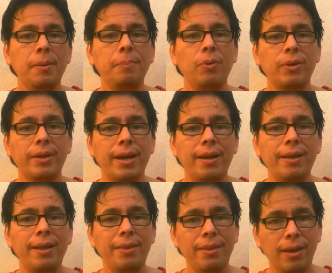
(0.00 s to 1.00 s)
por
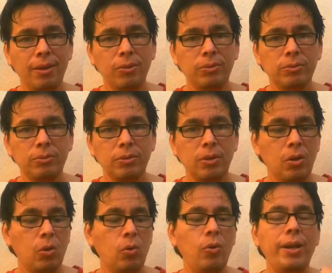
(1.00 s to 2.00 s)
cada dedo,
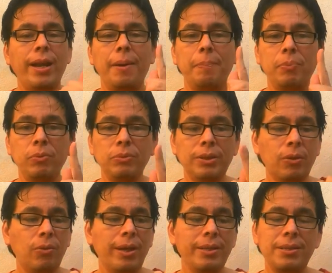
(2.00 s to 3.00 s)
con la punta,
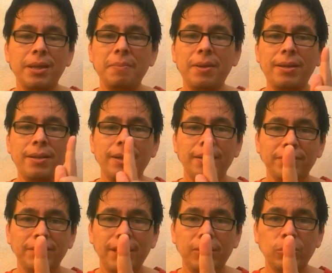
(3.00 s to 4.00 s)
con la yema
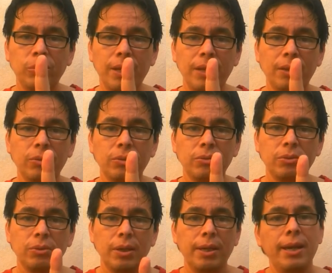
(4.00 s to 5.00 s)
de tus dedos,
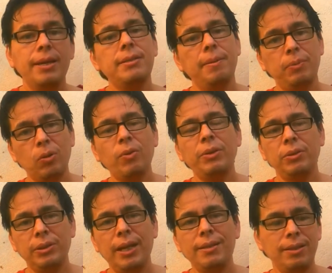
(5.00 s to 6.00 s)
excepto cuando
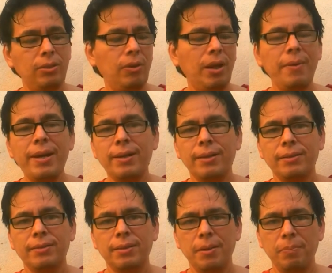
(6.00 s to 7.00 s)
estás haciendo la barra,
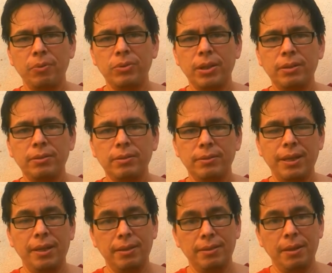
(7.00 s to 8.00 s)
que pulsas,
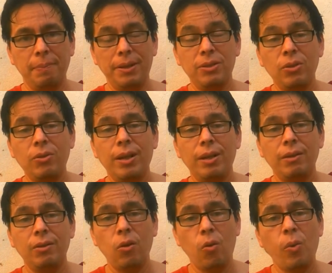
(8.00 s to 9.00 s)
que, que presionas
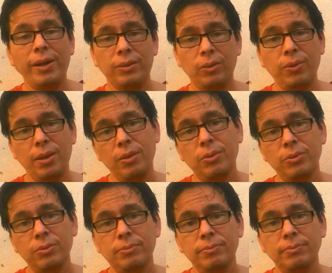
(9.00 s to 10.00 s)
los cuatro
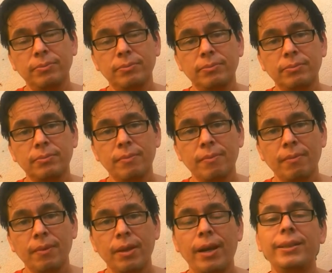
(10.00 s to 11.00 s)
dedos,
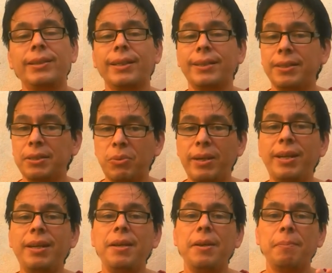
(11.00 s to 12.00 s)
hasta que te
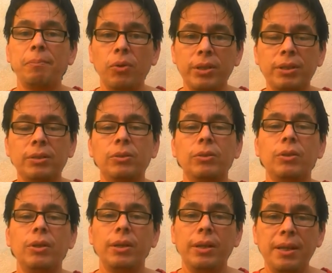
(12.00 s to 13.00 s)
suene bonito,
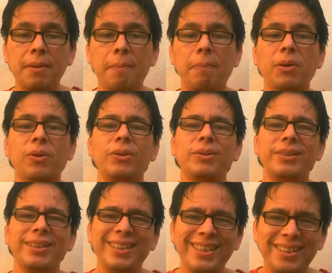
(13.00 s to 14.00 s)
limpio,
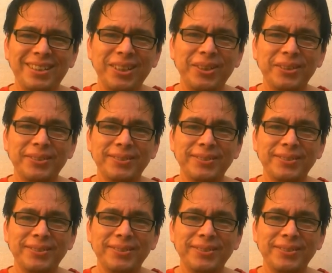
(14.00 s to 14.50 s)
nítido.